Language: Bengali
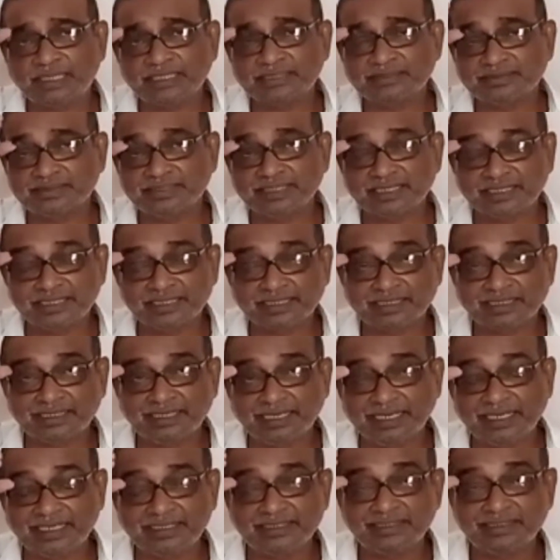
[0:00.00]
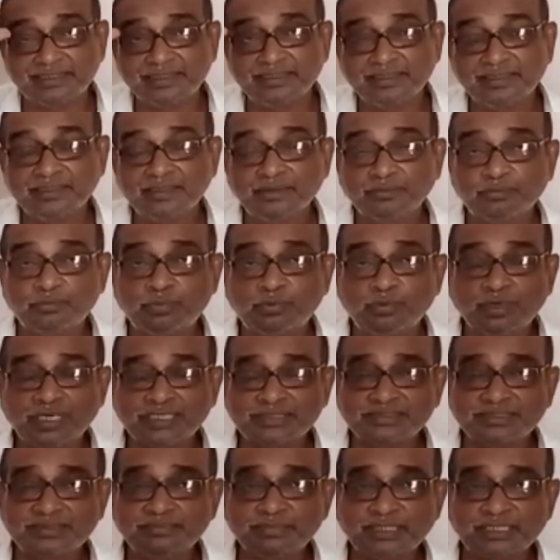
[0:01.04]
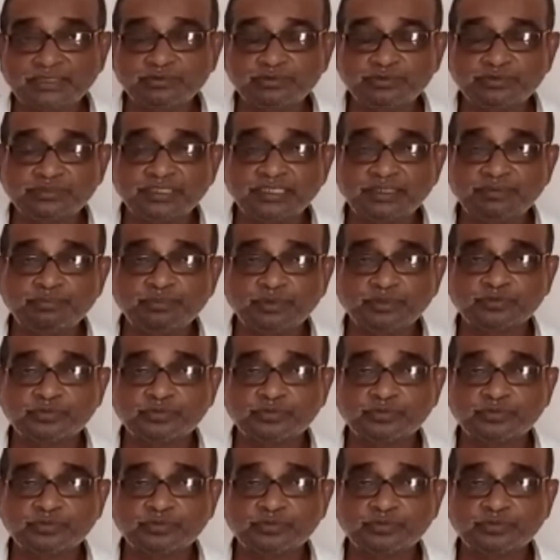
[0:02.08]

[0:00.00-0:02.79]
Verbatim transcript: দেখলেই পোয়াতি মানুষদের মতো